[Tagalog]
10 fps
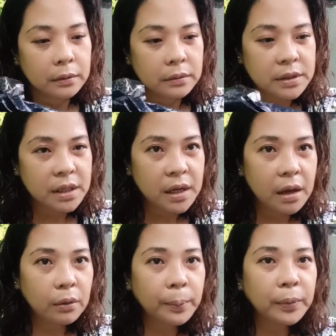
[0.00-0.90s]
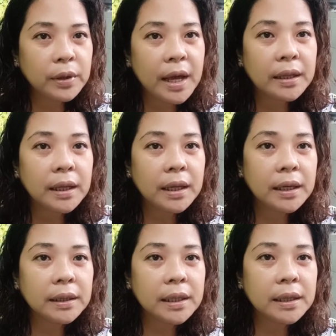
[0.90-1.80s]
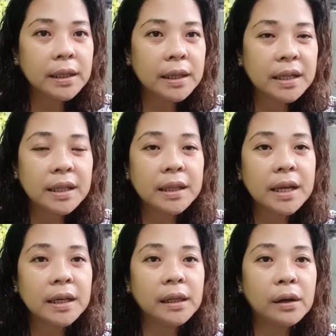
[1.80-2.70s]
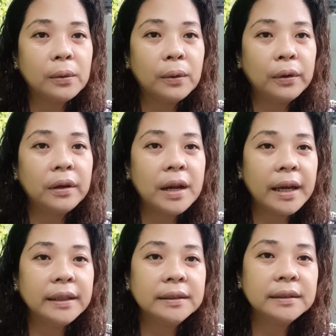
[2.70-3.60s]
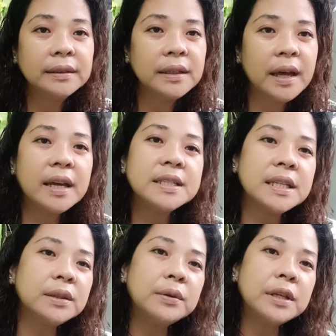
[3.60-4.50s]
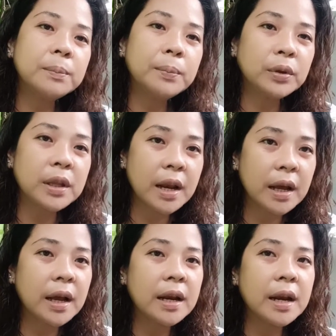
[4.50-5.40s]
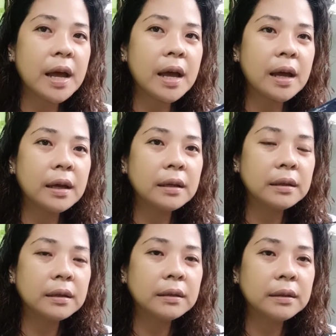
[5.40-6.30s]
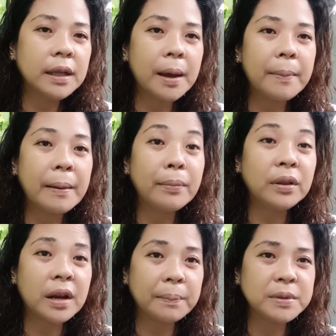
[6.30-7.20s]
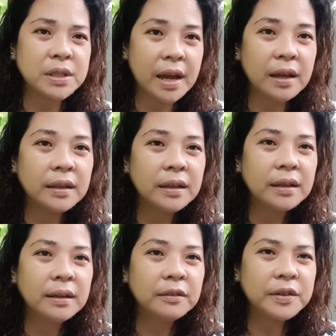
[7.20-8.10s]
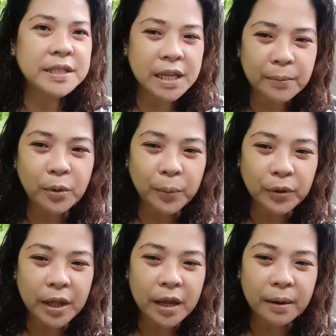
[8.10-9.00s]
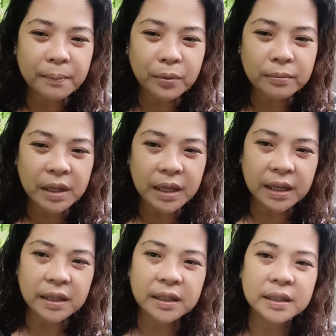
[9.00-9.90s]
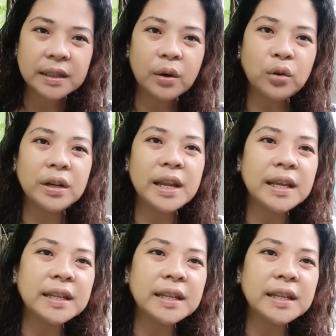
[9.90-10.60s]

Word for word: Si ako po dati, nagtitinda-tinda rin ako online. I see to it po talaga na naka-bubble wrap siya. First time ko po talagang bumili online